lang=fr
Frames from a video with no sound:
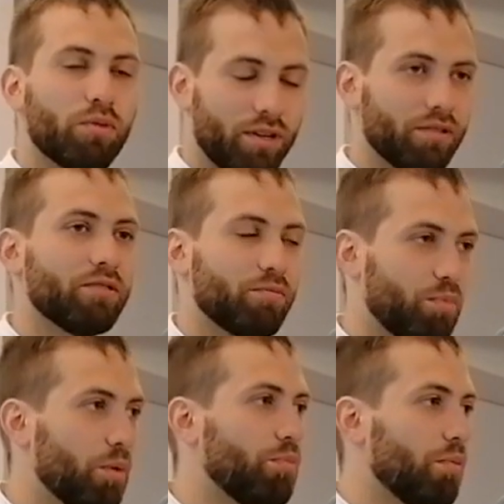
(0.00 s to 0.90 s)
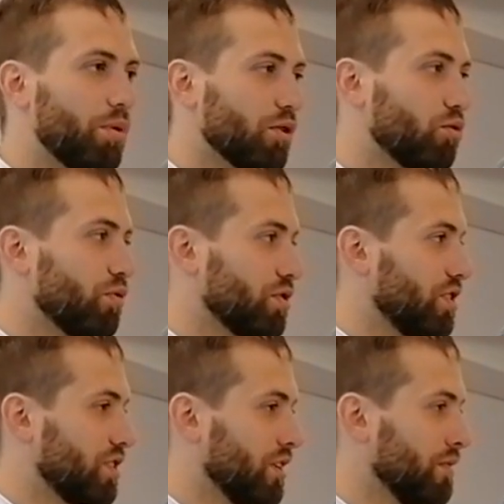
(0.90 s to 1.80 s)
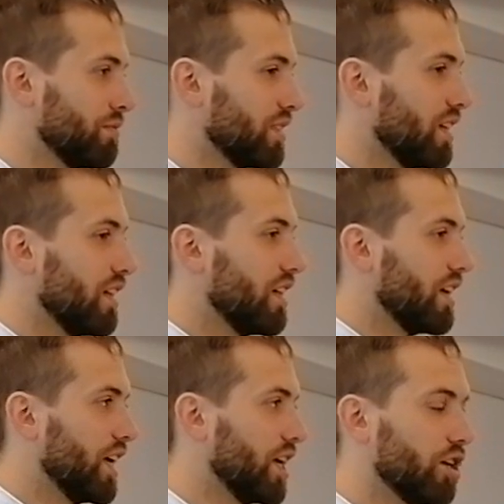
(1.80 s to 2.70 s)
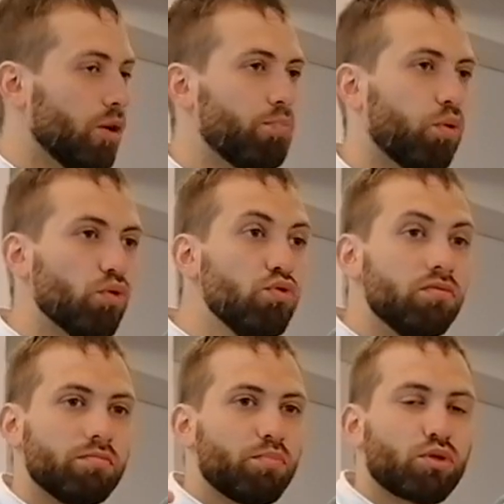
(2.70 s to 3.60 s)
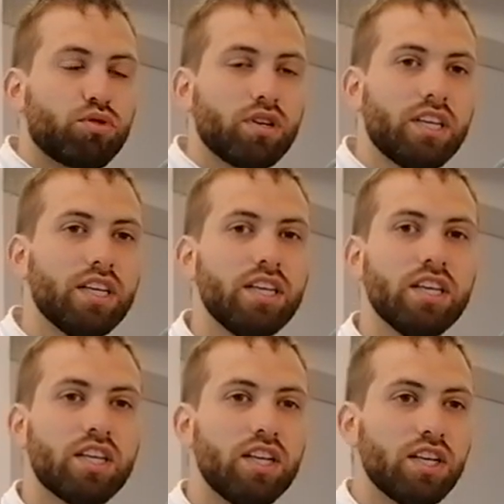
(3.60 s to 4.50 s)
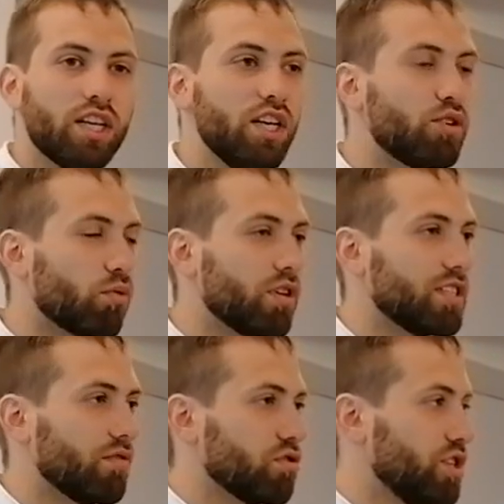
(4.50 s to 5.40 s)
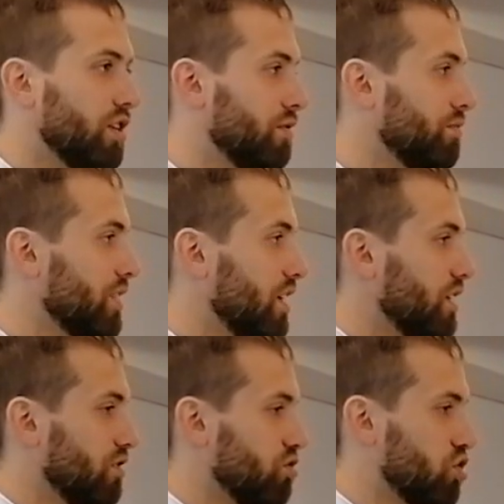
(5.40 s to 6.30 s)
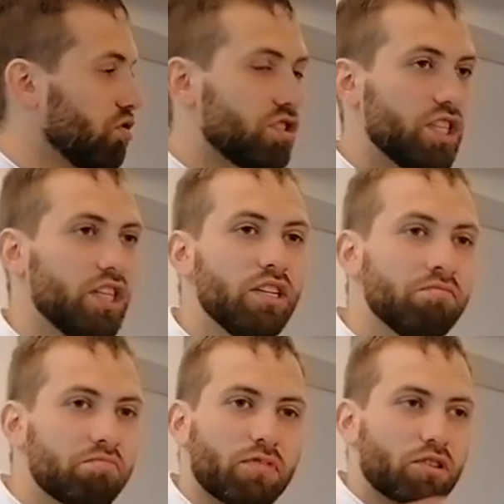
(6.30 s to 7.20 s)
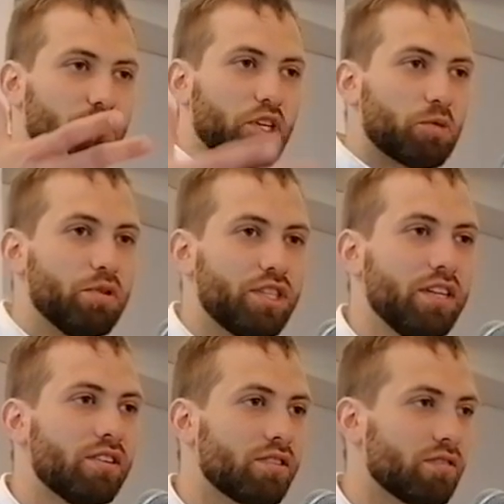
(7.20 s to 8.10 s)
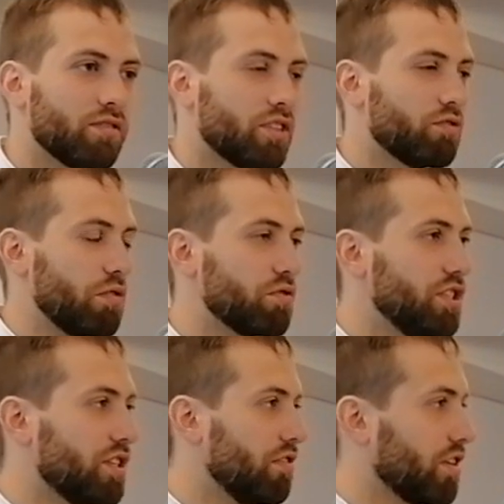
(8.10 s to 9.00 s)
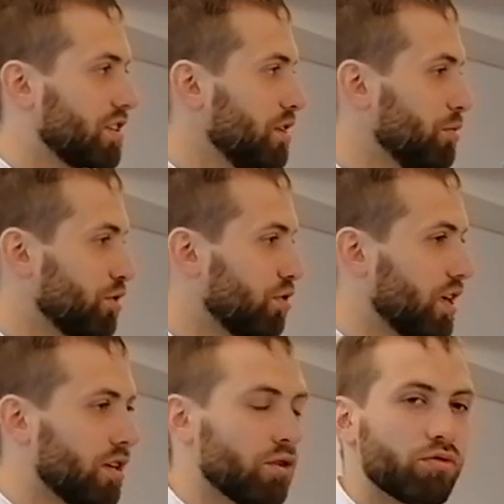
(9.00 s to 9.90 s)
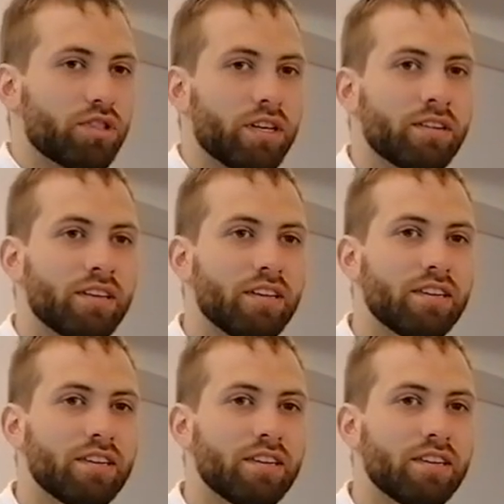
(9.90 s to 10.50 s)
Ouais, bien souvent c'est ça. Et euh, pour nous, pour ceux qui, qui, lisons les évangiles, Jean dit de façon explicite, je vais vous citer le verset, mais est-ce que quelqu'un le sait